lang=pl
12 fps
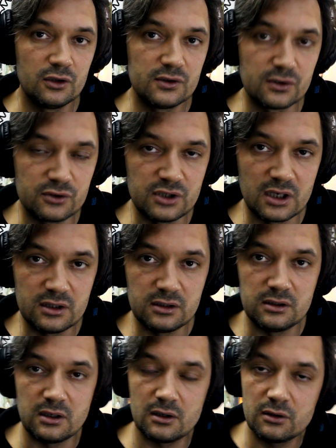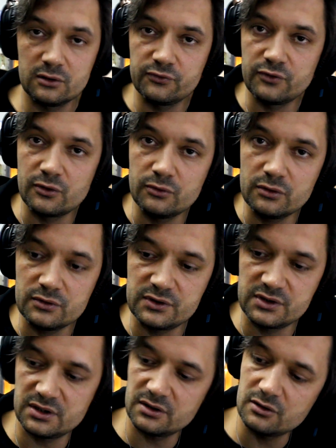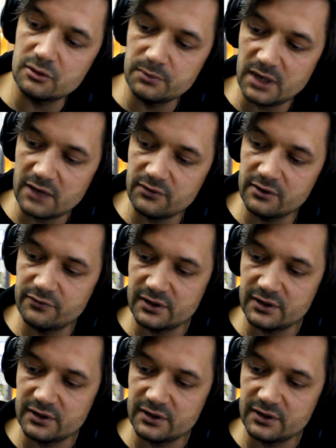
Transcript: codziennie, odwołując się do objawień